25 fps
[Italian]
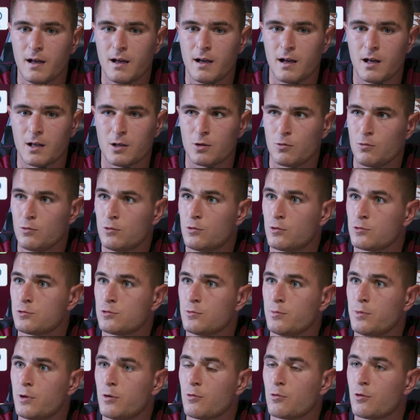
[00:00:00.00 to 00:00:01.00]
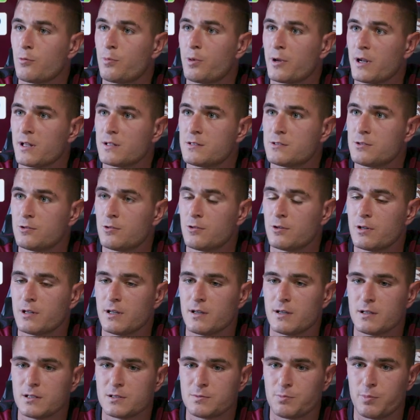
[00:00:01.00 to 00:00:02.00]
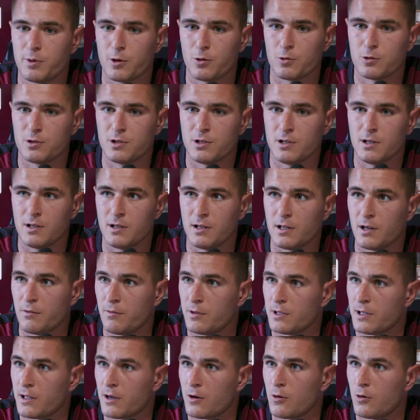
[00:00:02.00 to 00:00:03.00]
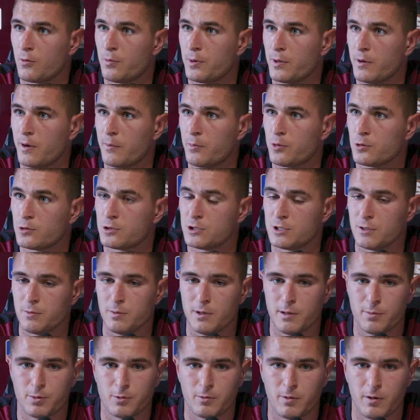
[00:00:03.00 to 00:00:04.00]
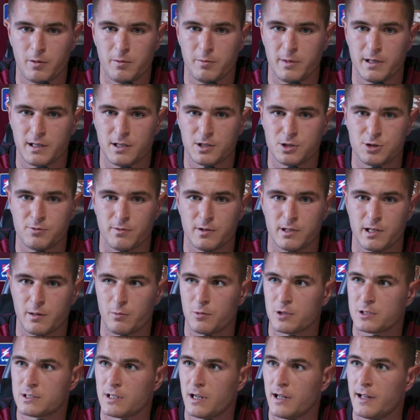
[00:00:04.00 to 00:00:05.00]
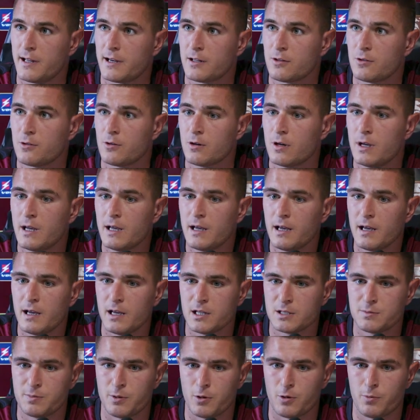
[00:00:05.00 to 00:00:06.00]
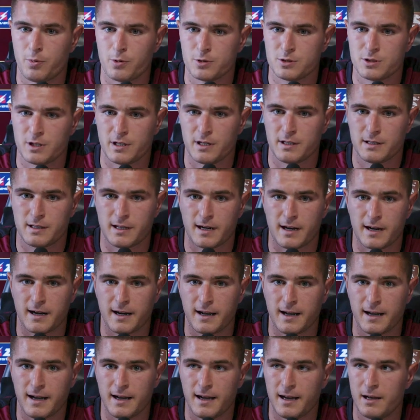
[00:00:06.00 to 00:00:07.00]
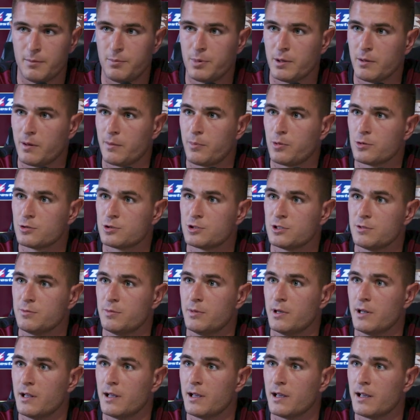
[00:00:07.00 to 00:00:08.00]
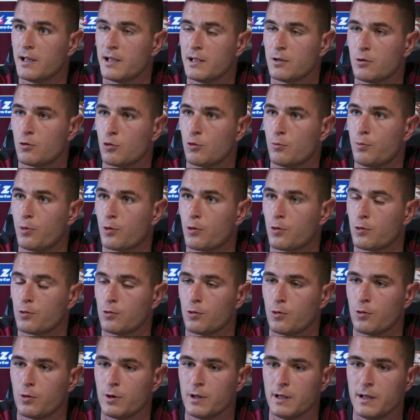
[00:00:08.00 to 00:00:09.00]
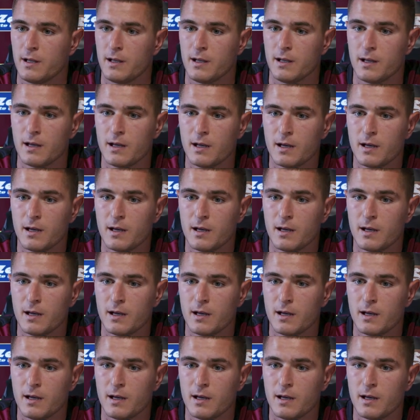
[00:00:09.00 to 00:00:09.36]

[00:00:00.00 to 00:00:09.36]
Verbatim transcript: ha dovuto subire un'operazione, spero di rivederlo il prima possibile, probabilmente ci vedremo a Salerno e spero possa rientrare il prima possibile in gruppo con noi